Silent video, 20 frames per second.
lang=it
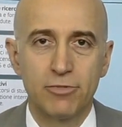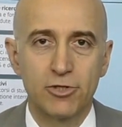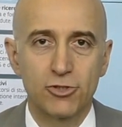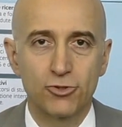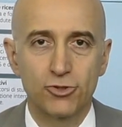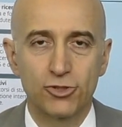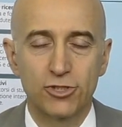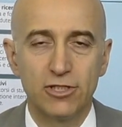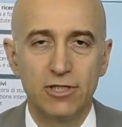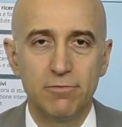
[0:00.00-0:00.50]

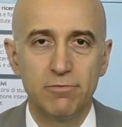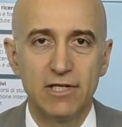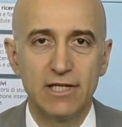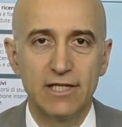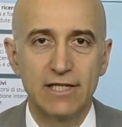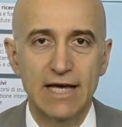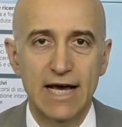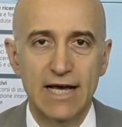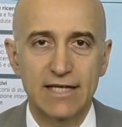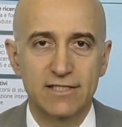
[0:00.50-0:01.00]
Per
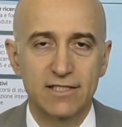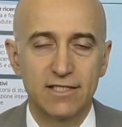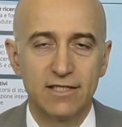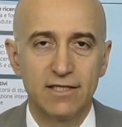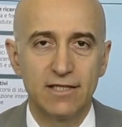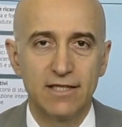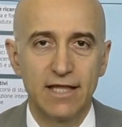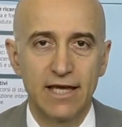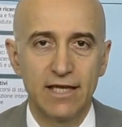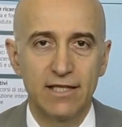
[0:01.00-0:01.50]
sostenibilità si
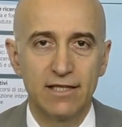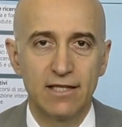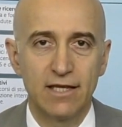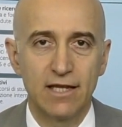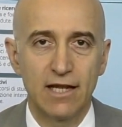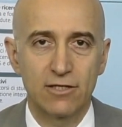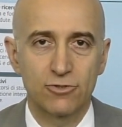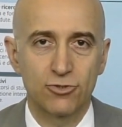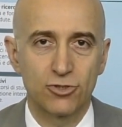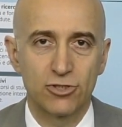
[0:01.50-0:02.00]

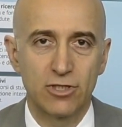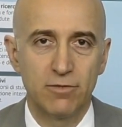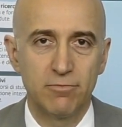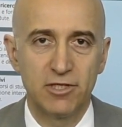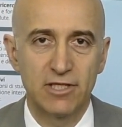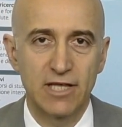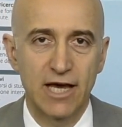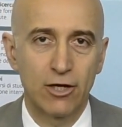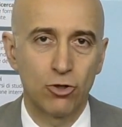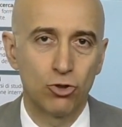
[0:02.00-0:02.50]
intende la
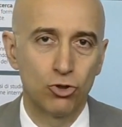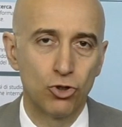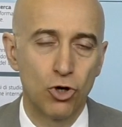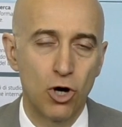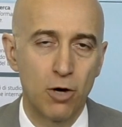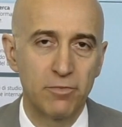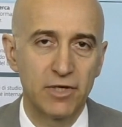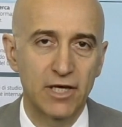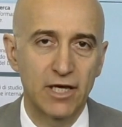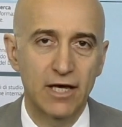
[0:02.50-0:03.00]
sostenibilità
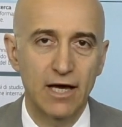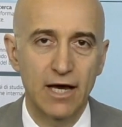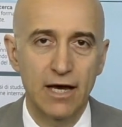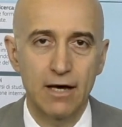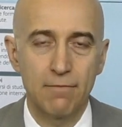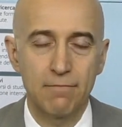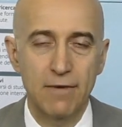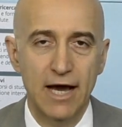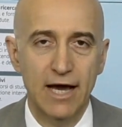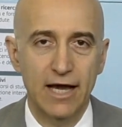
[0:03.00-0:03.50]

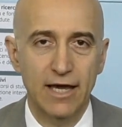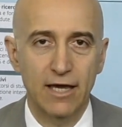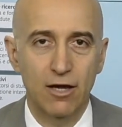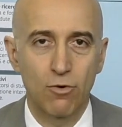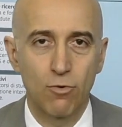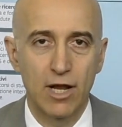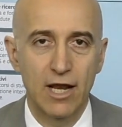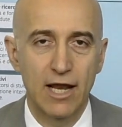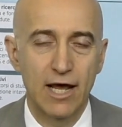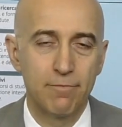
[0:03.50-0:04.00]
economica ma
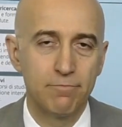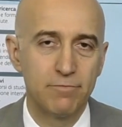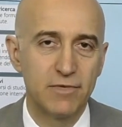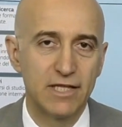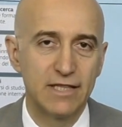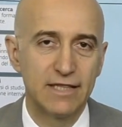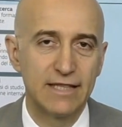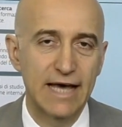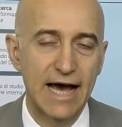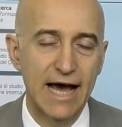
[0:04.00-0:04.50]
anche quella
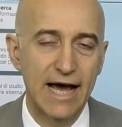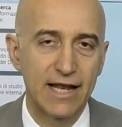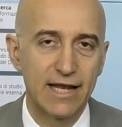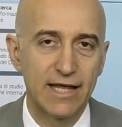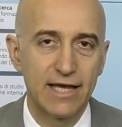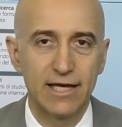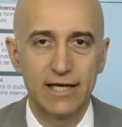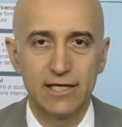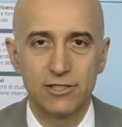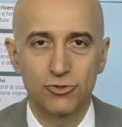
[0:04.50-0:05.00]

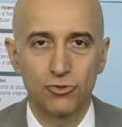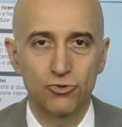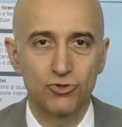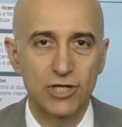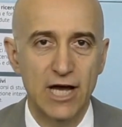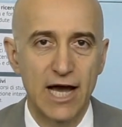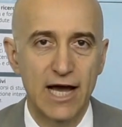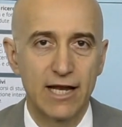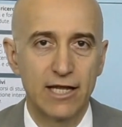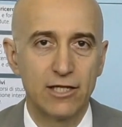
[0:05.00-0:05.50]
ambientale e
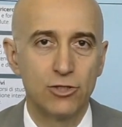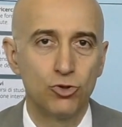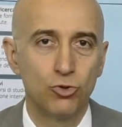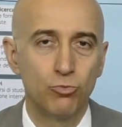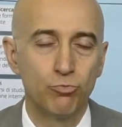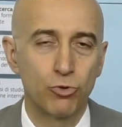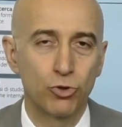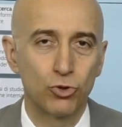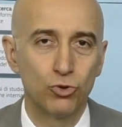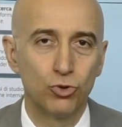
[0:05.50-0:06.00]
sociale
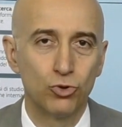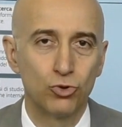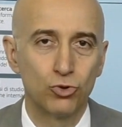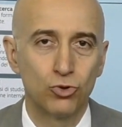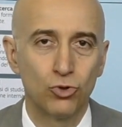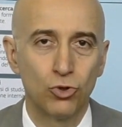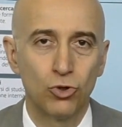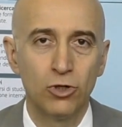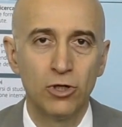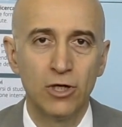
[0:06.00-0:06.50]
di un
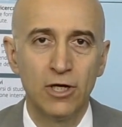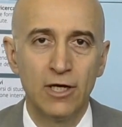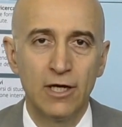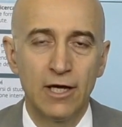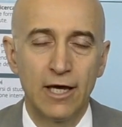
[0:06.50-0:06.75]
prodotto